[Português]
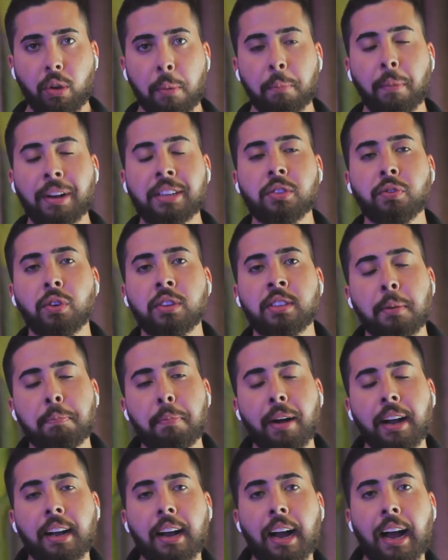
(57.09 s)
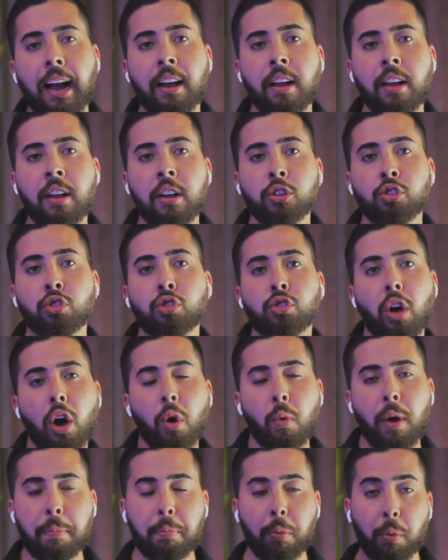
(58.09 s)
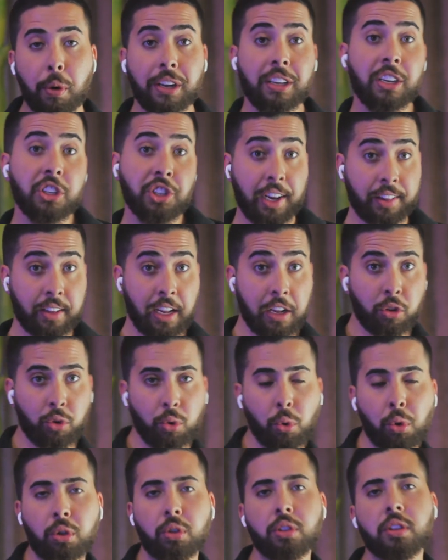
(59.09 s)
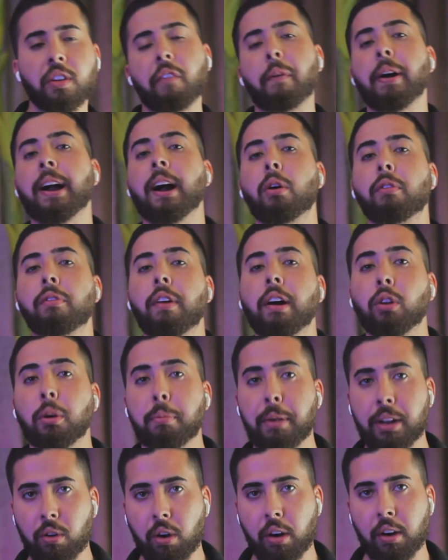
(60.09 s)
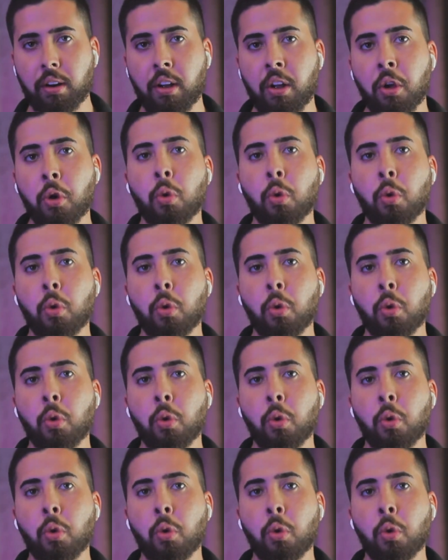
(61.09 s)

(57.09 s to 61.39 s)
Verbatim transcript: Mas se você pagar só o Apple One que já tem tudo, você vai pagar um valor menor.